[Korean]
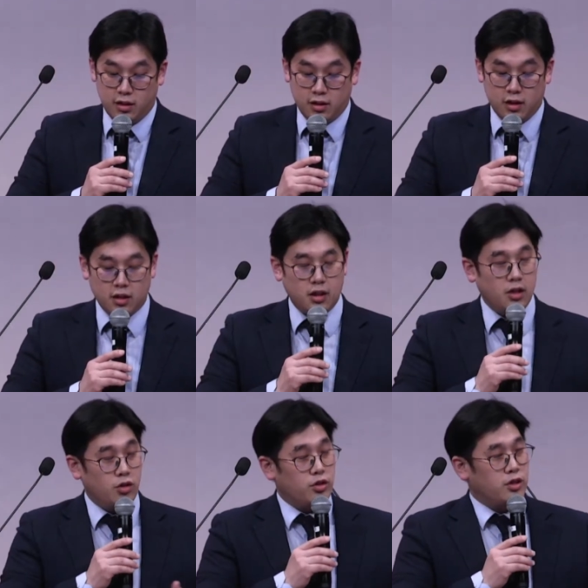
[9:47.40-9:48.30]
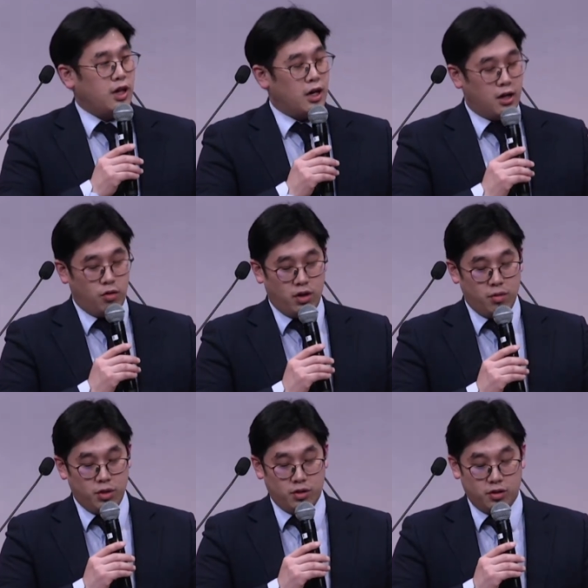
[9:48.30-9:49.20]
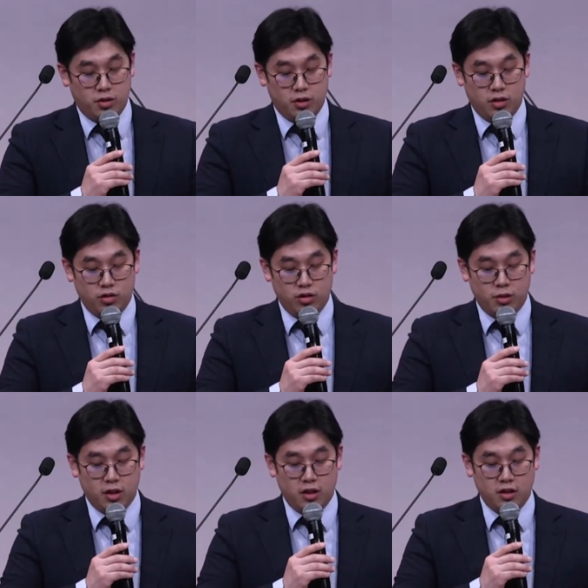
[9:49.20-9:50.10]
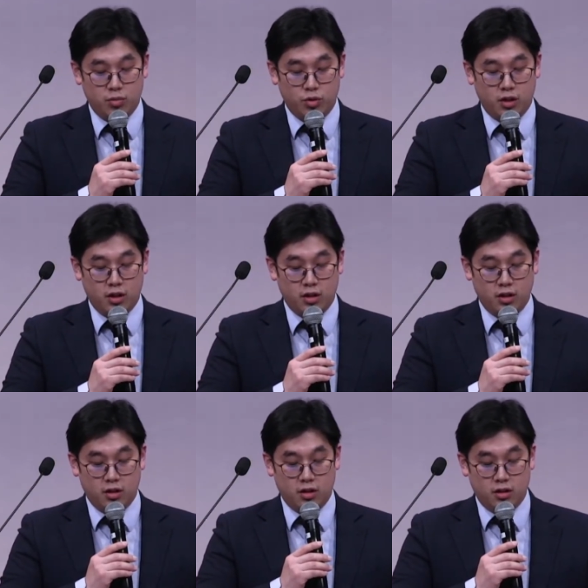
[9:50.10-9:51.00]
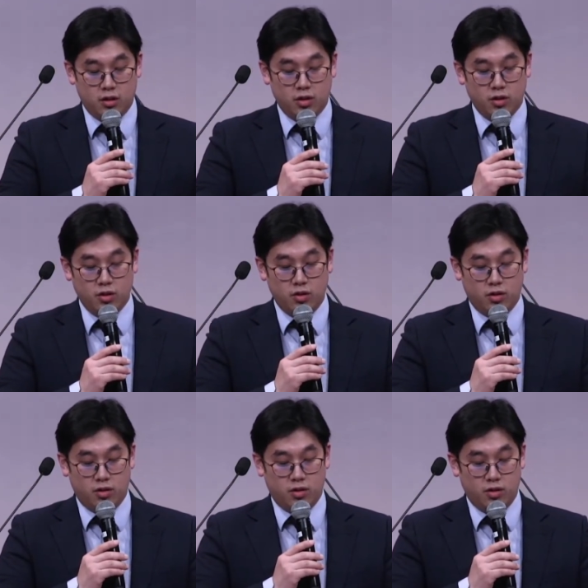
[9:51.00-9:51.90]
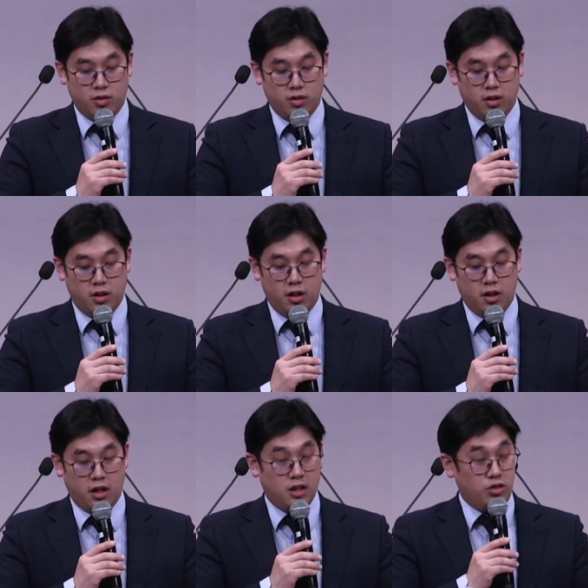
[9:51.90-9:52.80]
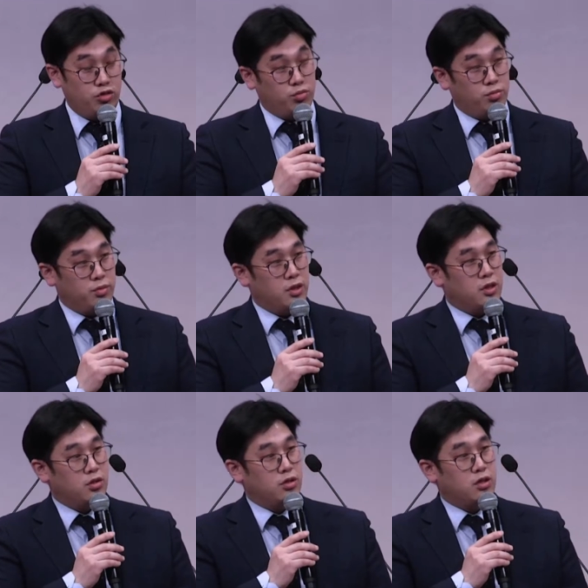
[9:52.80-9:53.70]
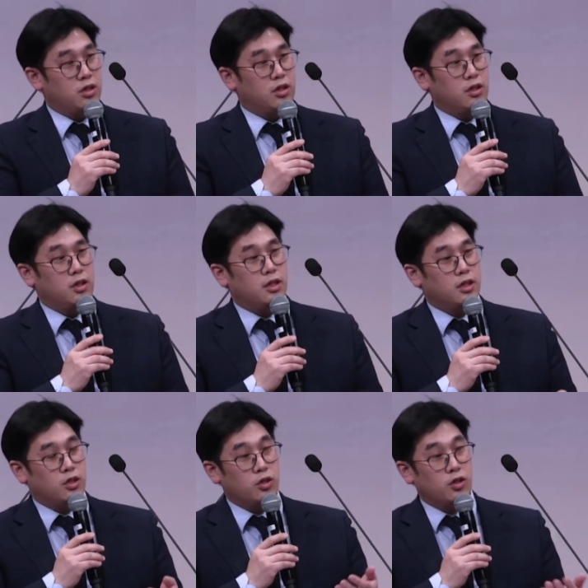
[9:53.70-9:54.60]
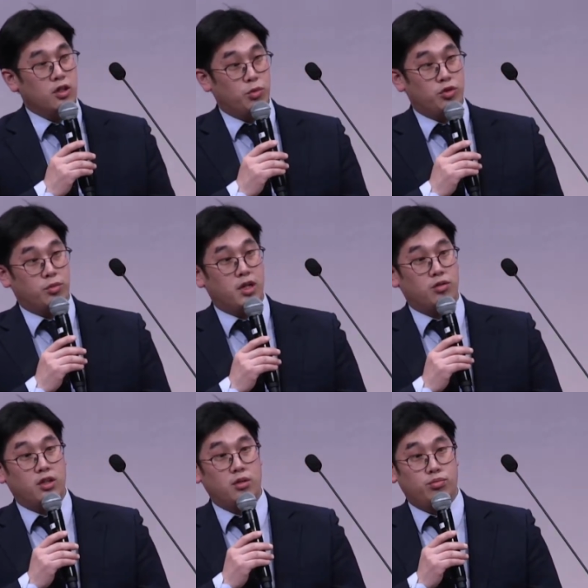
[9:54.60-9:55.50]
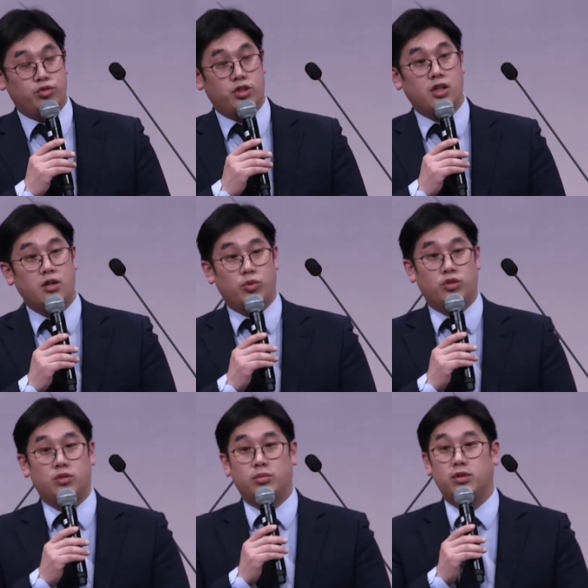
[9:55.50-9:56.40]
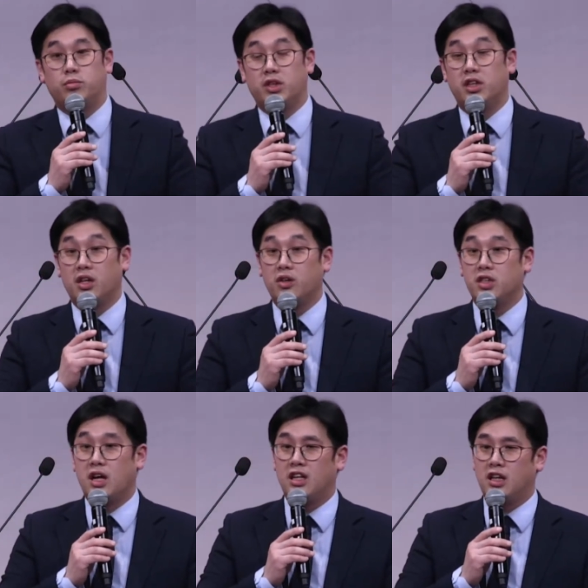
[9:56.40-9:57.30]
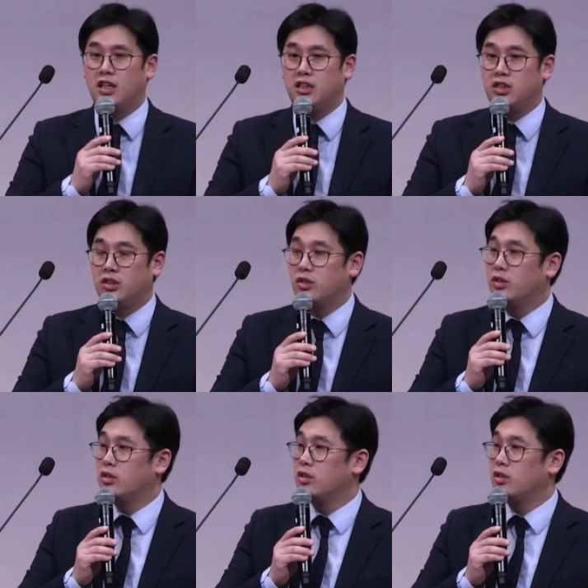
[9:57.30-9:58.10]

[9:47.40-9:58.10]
세상의 것을 아까워하면서 예수님을 따르지 못한 청년에 대한 아쉬움 그리고 그 청년의 모습 가운데 부자의 모습을 빗대어 이야기하시죠.